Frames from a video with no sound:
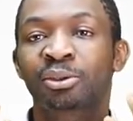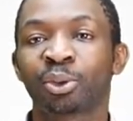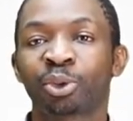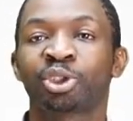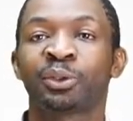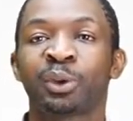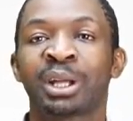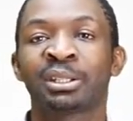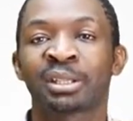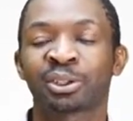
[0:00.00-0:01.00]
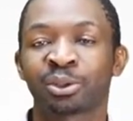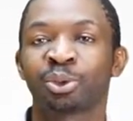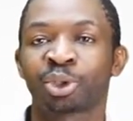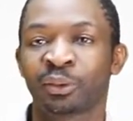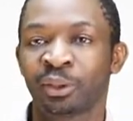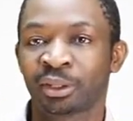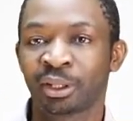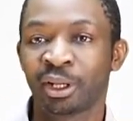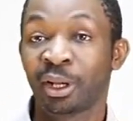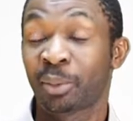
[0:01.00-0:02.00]
то, чего они заслуживают?
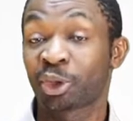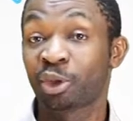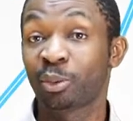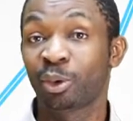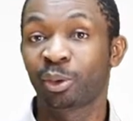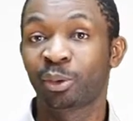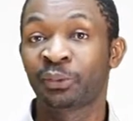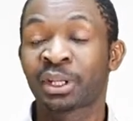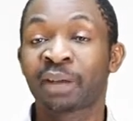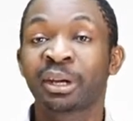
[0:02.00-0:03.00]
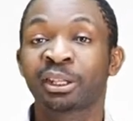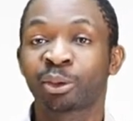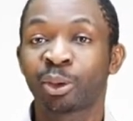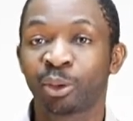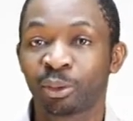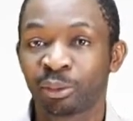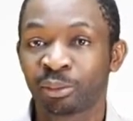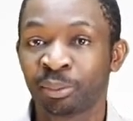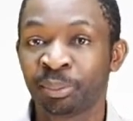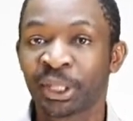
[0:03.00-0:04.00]
Почему? Виноват кто?
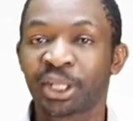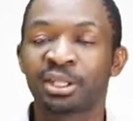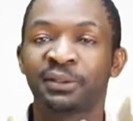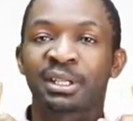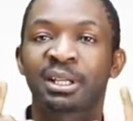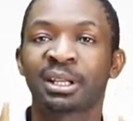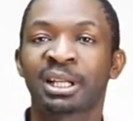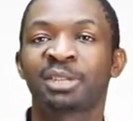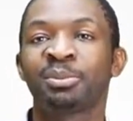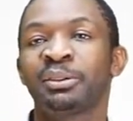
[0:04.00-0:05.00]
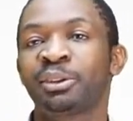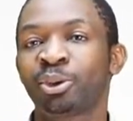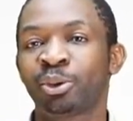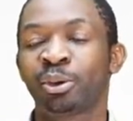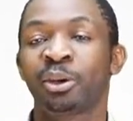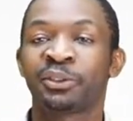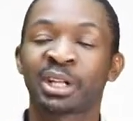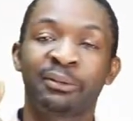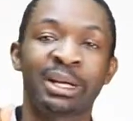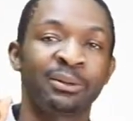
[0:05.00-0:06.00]
берите всегда на себе вину.
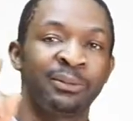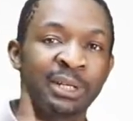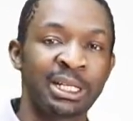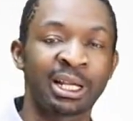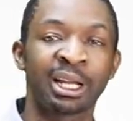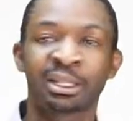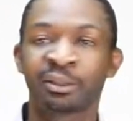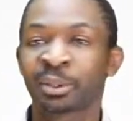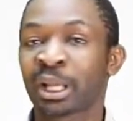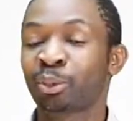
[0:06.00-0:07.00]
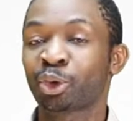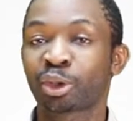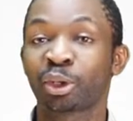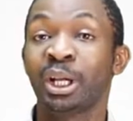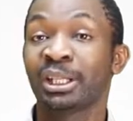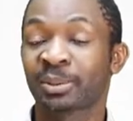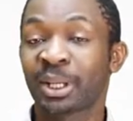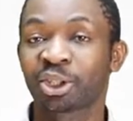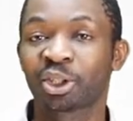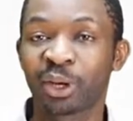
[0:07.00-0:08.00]
Виноват вы, и таланты, потому что
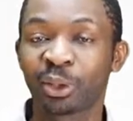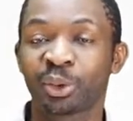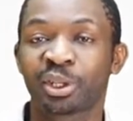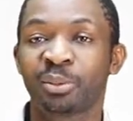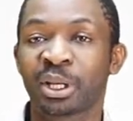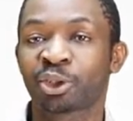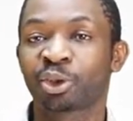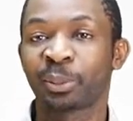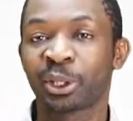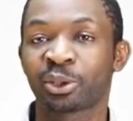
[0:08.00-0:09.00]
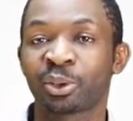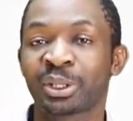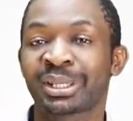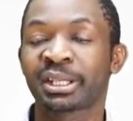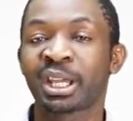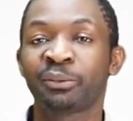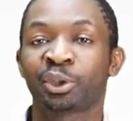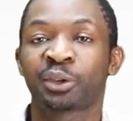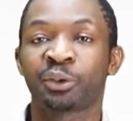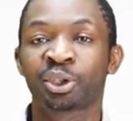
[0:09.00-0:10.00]
смотрите вокруг себя, что происходит, с кем
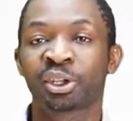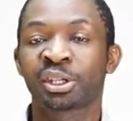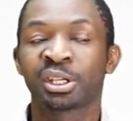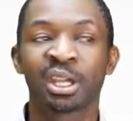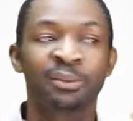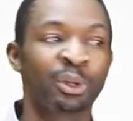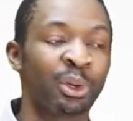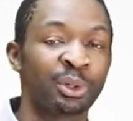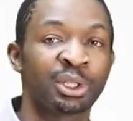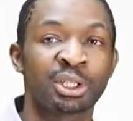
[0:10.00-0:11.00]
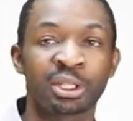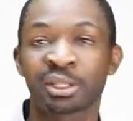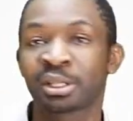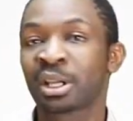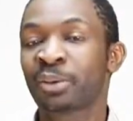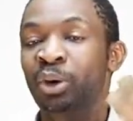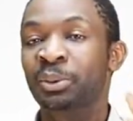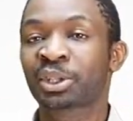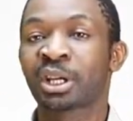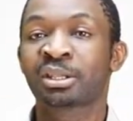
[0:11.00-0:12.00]
вы живете, с кем вы ходите, с кем вы
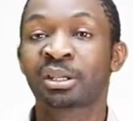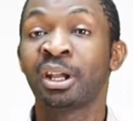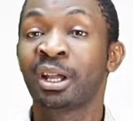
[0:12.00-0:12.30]
общаетесь,